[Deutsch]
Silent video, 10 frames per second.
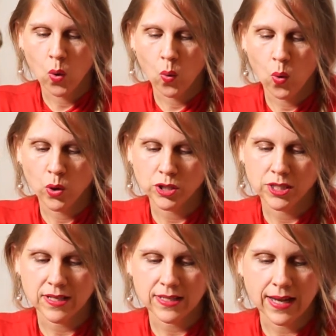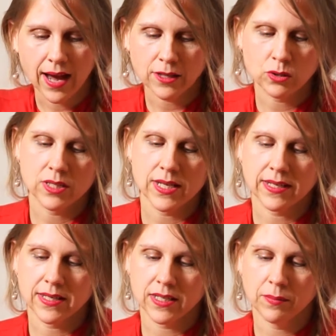Und das nagt und
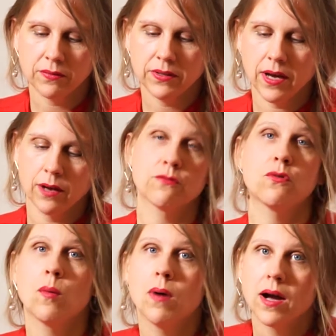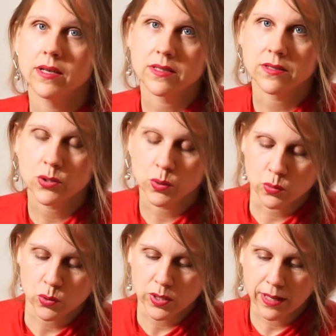zeigt sich immer wieder an Vorbehalten zum
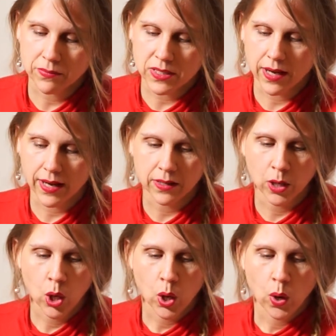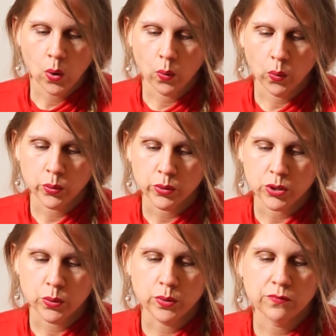Zusammensein.
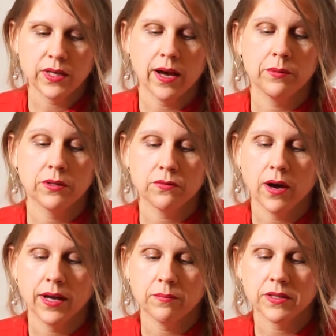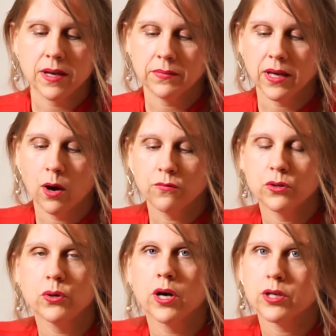Und irgendwie habe ich vor einem knappen Jahr
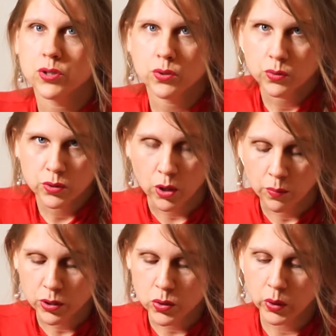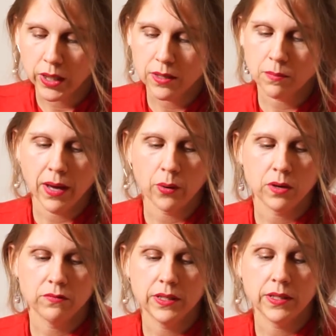aufgehört, darüber zu reden, mehr
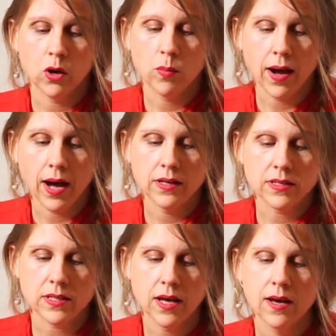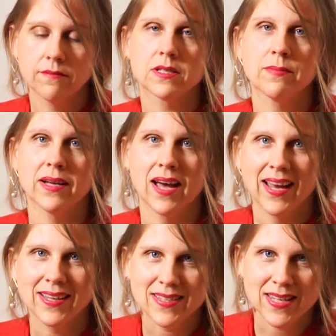oder weniger über alles, was meine
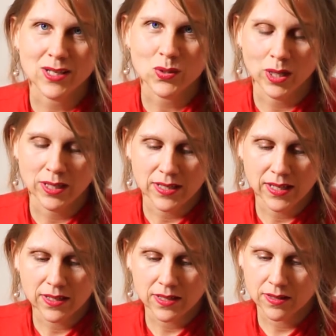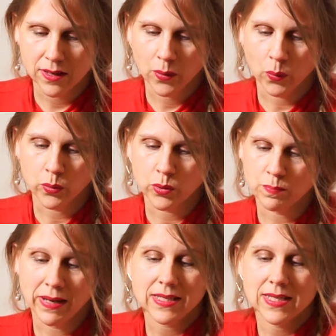eigene Sexualität und
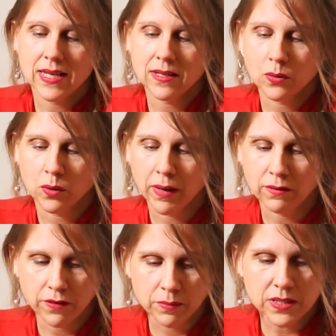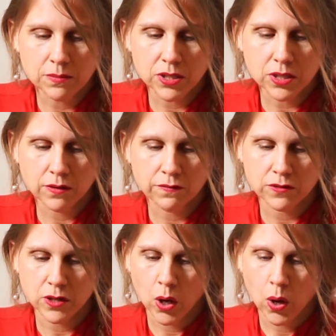mein Sehen und mein Vermissen
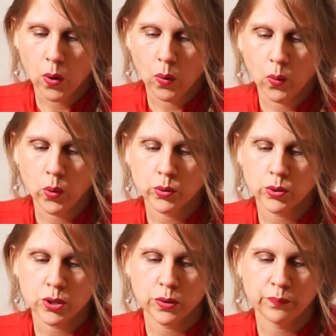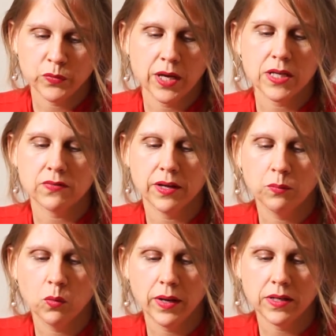betrifft. Und ähm, ja, das war der
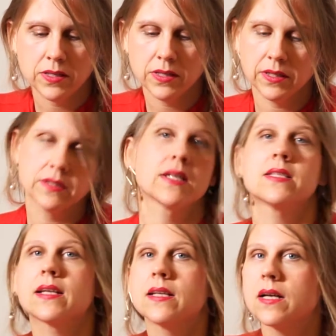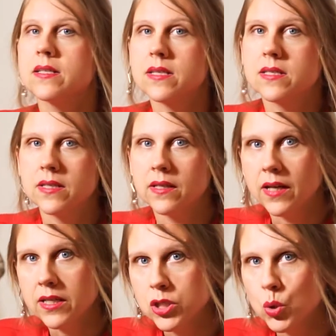Moment, den ich tatsächlich als
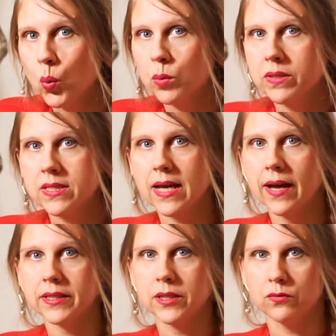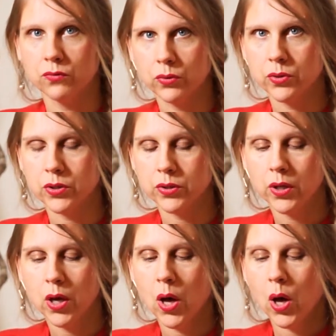Resignation bezeichnen würde.
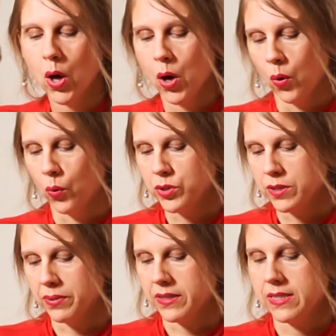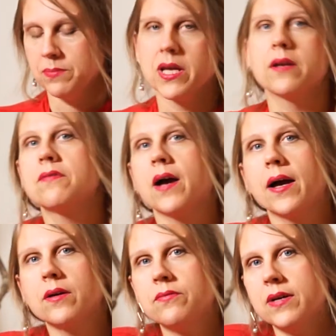Und im Prinzip seine
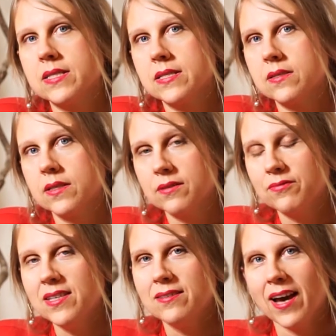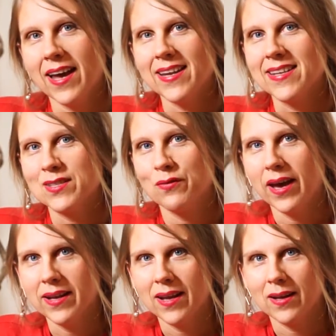Frage, was, wie kann er das
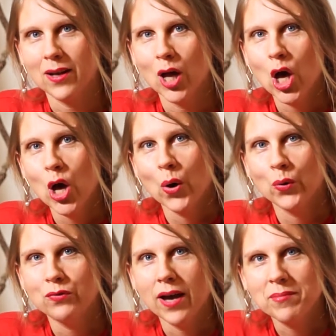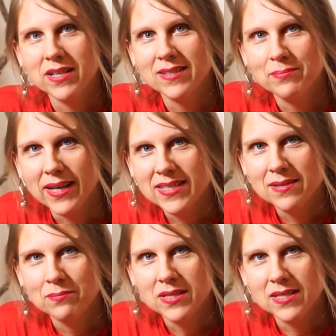verändern? Und wir haben dann
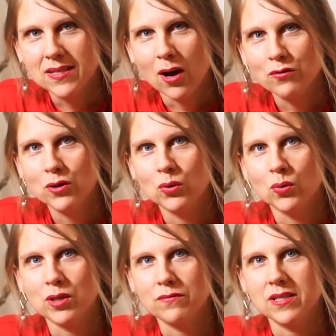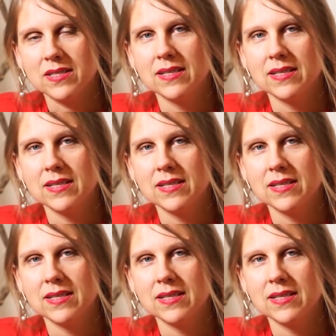gemeinsam ein bisschen drauf geguckt auf das